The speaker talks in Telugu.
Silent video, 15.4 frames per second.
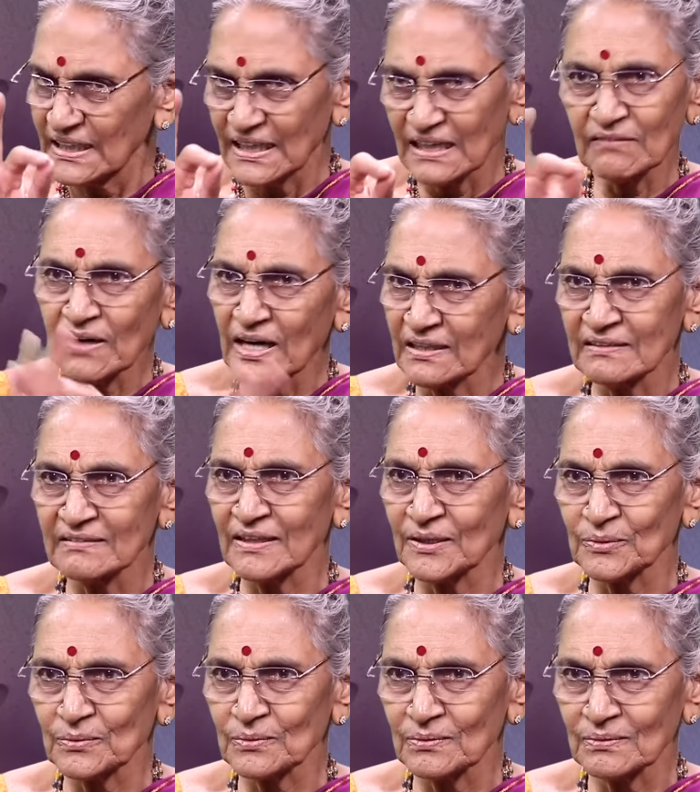ఈగ
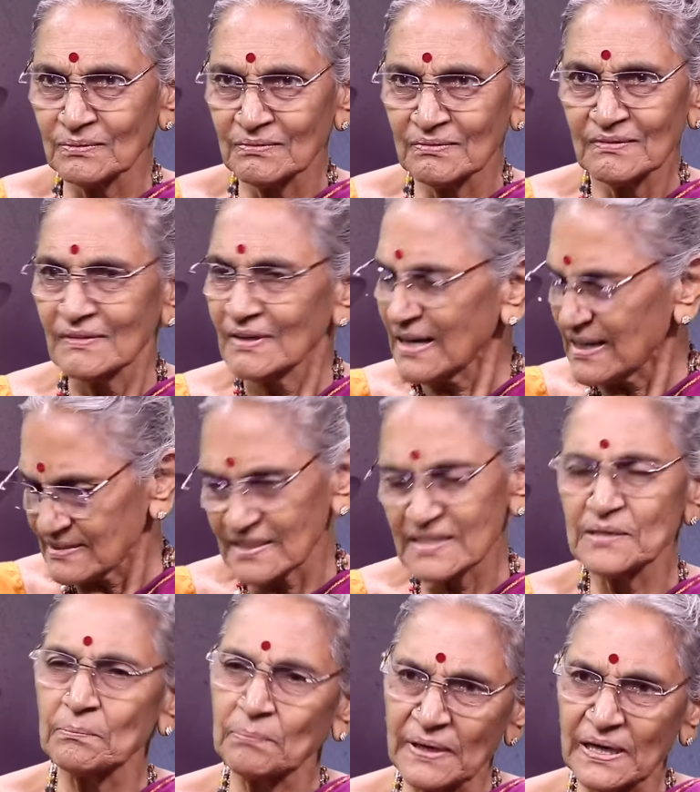వాలిందనుకో
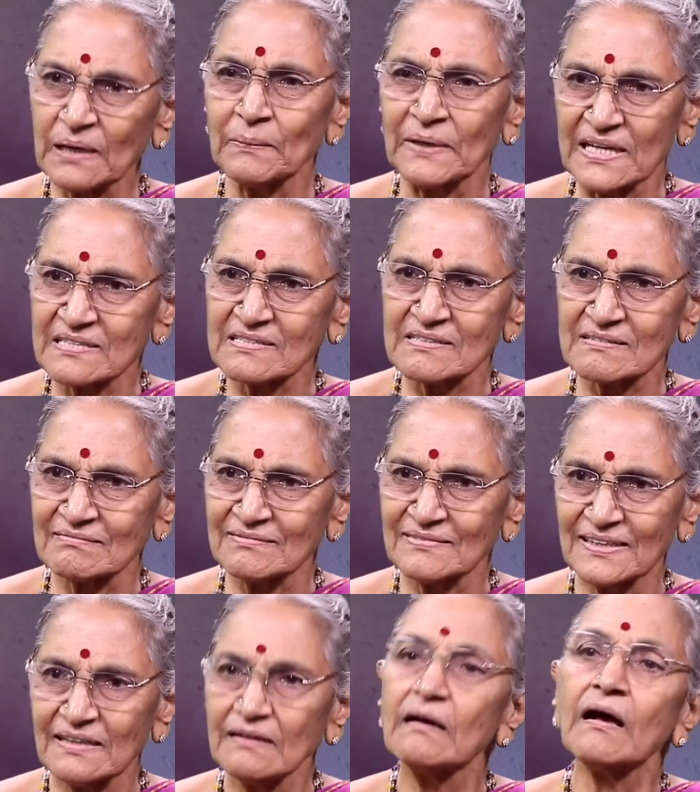అసహ్యం పక్కన పడేస్తాం
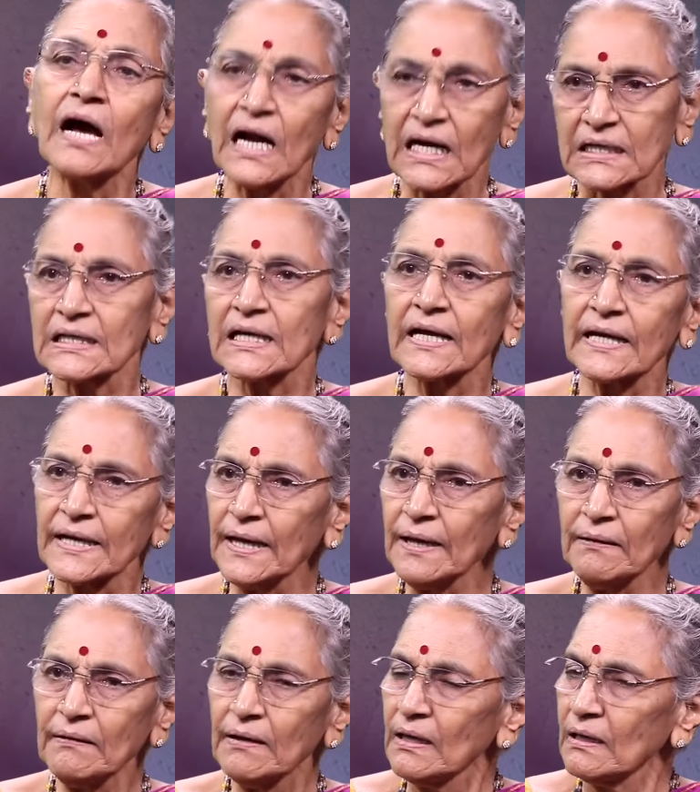
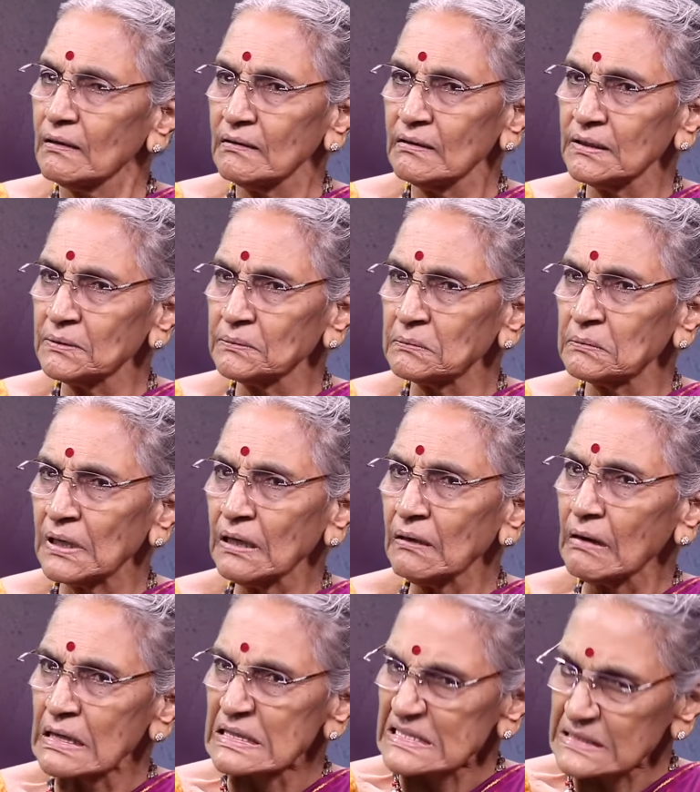అట్లాగే ఇది కూడా
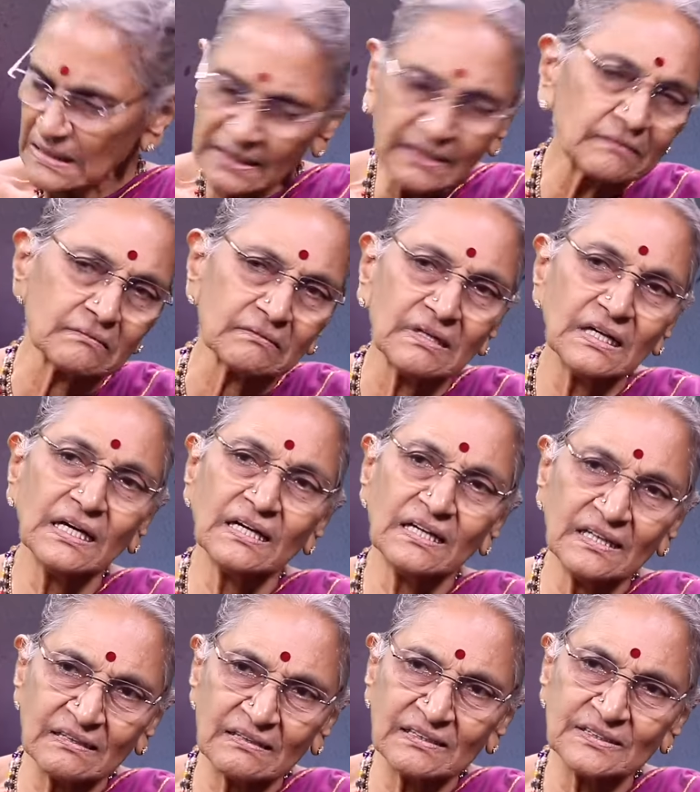అసహ్యం
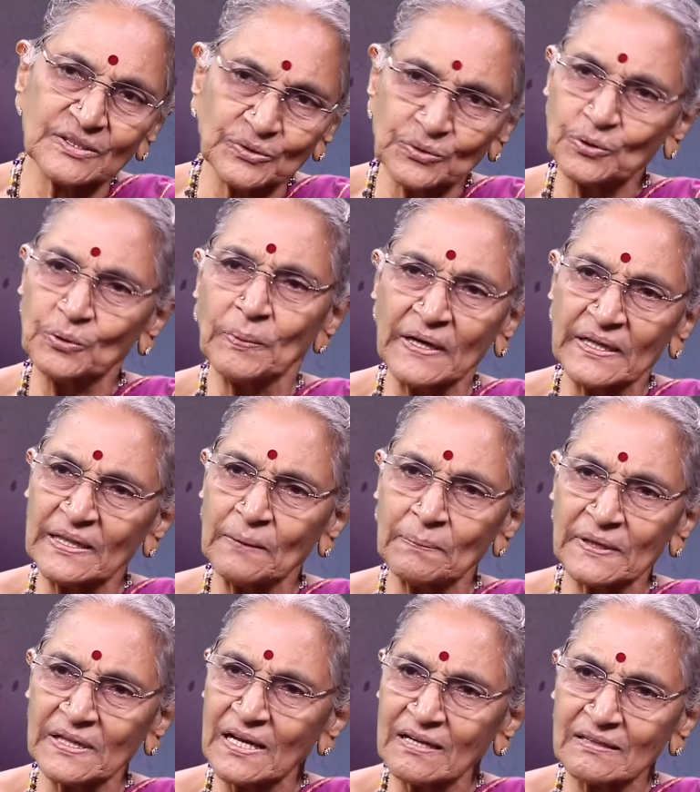ఇంత జంతువు పడితే
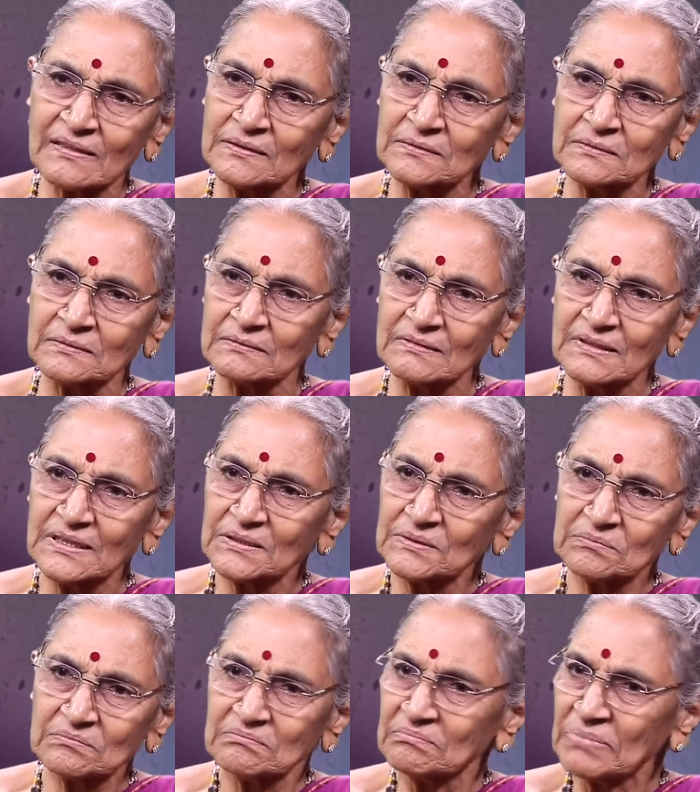ఆ పదార్థం
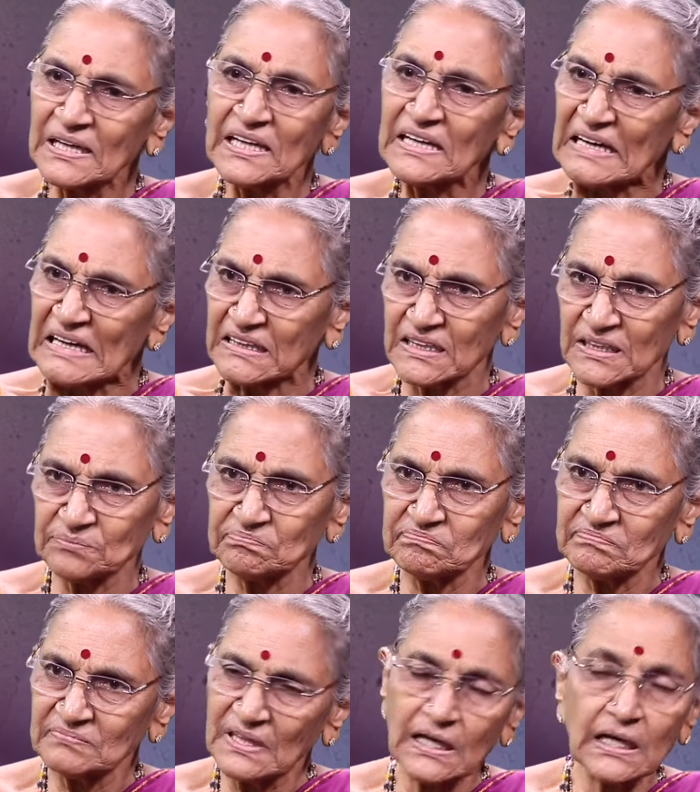పనికిరాంతి
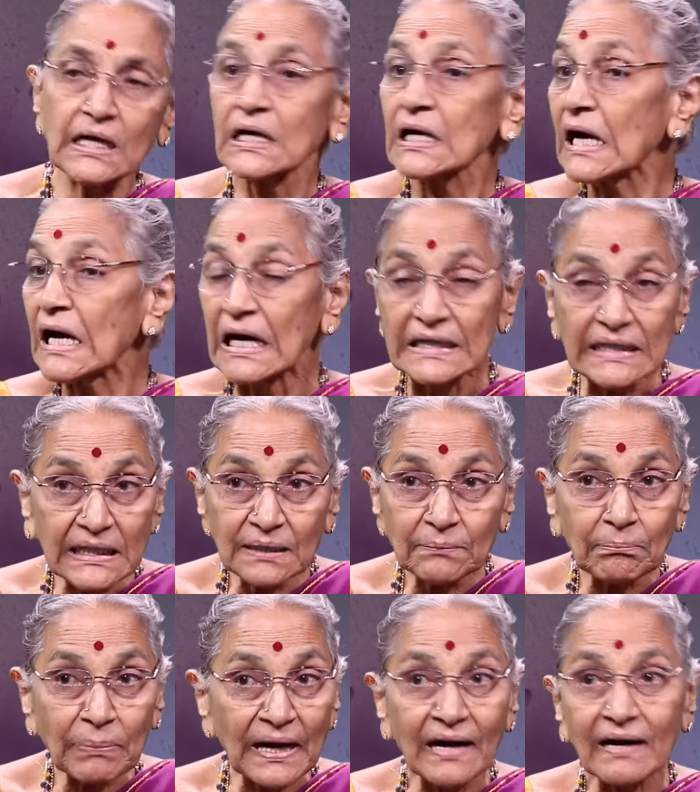అవును కానీ
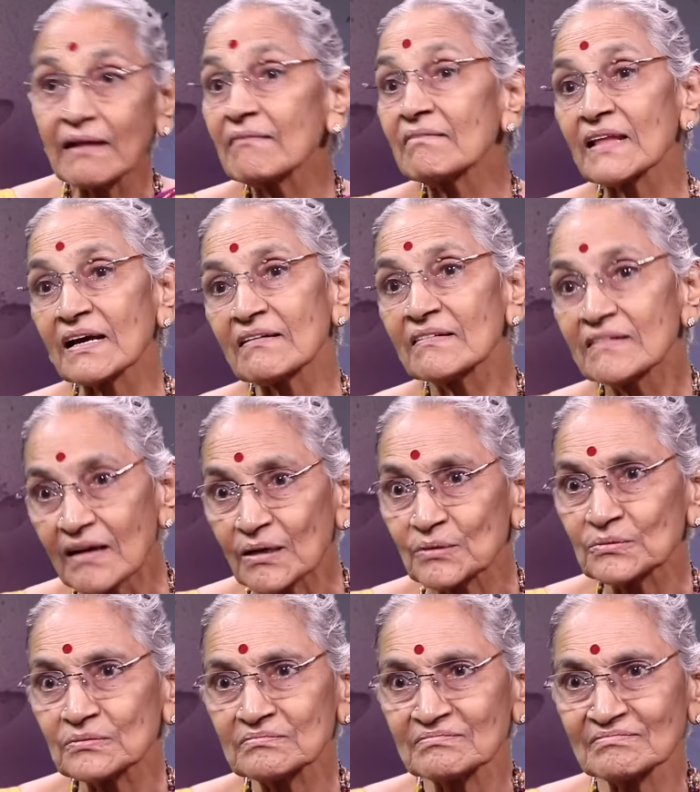ప్రాణాంతకం
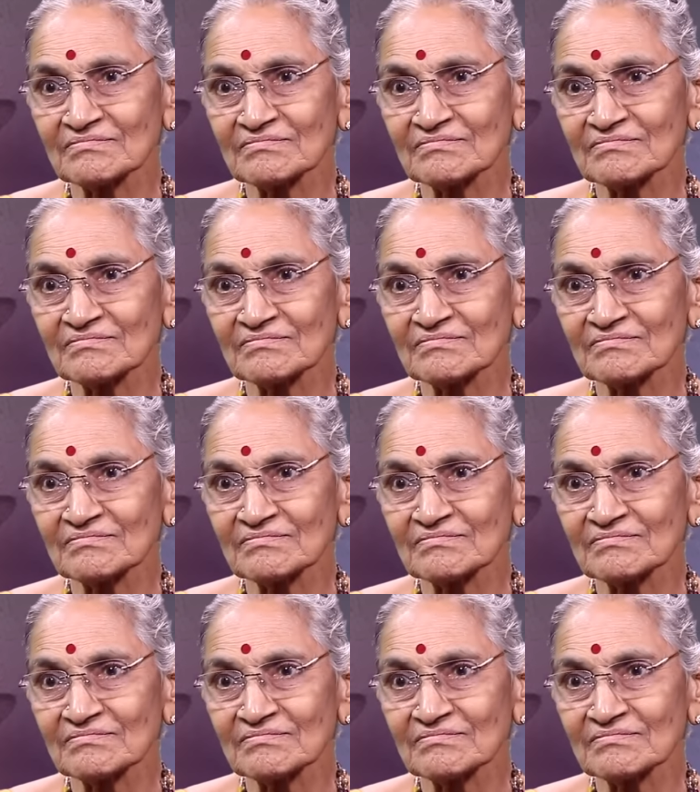కాదు